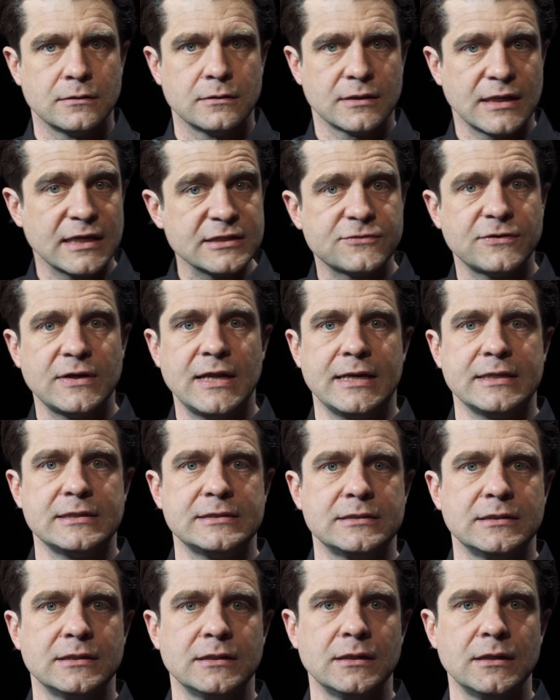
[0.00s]
ganz
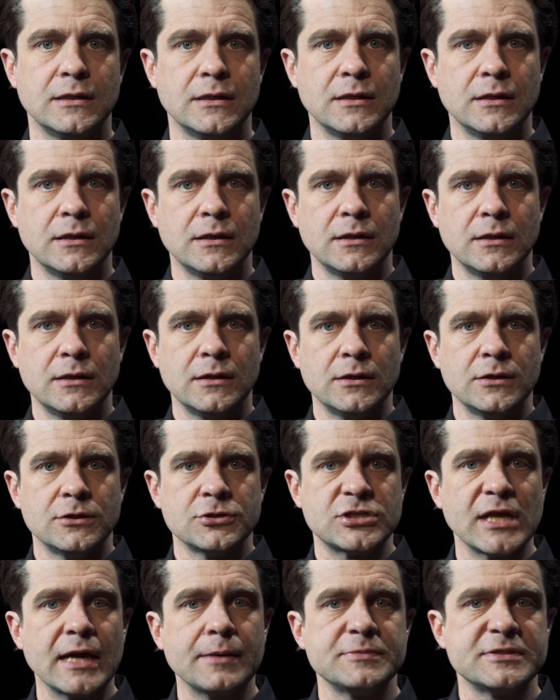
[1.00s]
vielleicht,
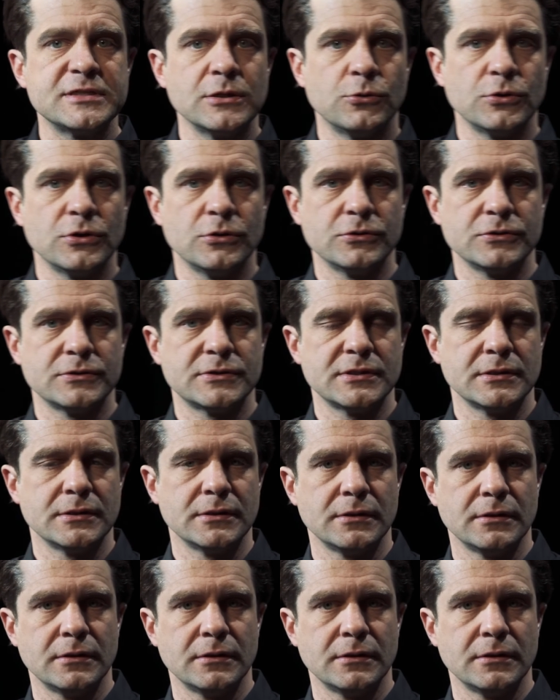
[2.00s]
sterben sie ohne uns.